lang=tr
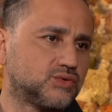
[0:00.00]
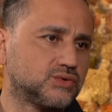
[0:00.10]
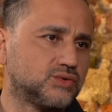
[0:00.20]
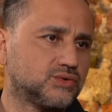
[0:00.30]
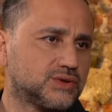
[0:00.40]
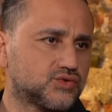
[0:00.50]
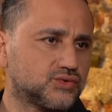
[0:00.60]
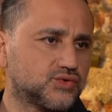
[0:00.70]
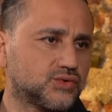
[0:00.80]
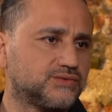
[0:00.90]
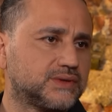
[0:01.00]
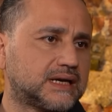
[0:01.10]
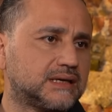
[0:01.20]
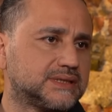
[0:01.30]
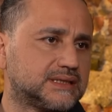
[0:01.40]
oldu. O da çünkü çok
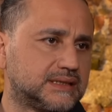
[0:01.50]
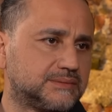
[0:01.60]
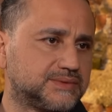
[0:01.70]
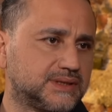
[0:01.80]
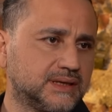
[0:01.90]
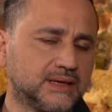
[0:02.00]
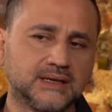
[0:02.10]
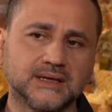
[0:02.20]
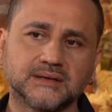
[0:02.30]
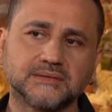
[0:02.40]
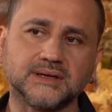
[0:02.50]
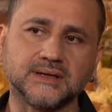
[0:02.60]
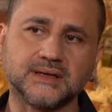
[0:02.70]
viral bir klipti. Çok orijinal bir